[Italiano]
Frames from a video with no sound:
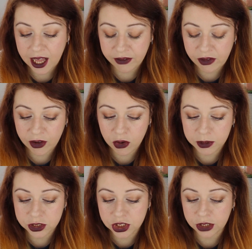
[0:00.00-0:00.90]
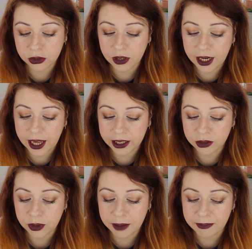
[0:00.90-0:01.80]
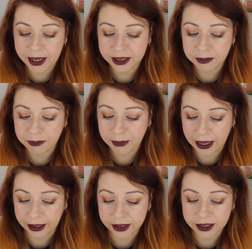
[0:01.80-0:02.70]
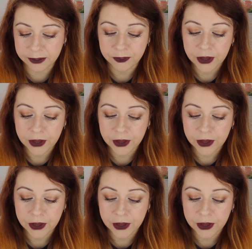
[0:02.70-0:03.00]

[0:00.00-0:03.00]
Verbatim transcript: aveva cominciato con lei una band punk